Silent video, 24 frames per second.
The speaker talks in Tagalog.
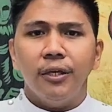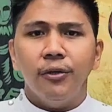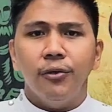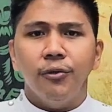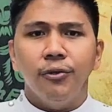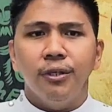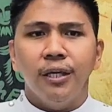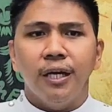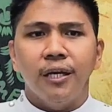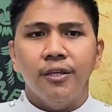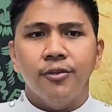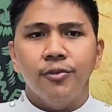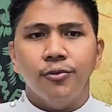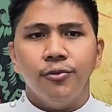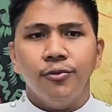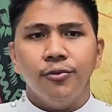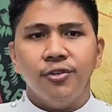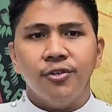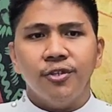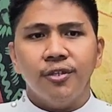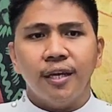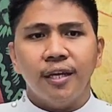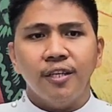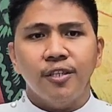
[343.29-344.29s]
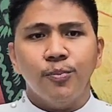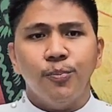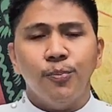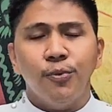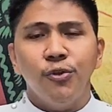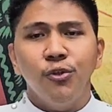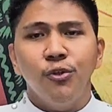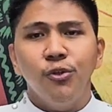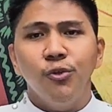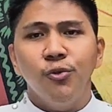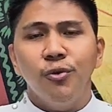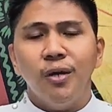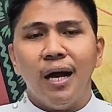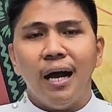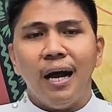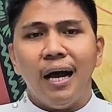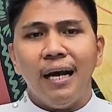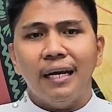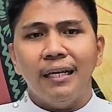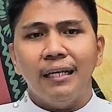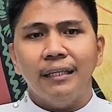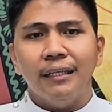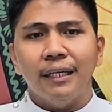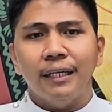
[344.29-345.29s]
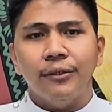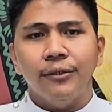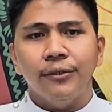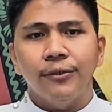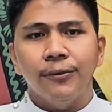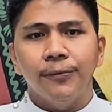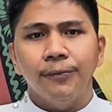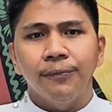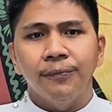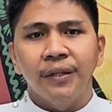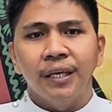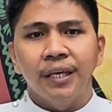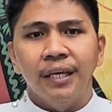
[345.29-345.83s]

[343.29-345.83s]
tayo ni Jesus pudno nga ari tayo.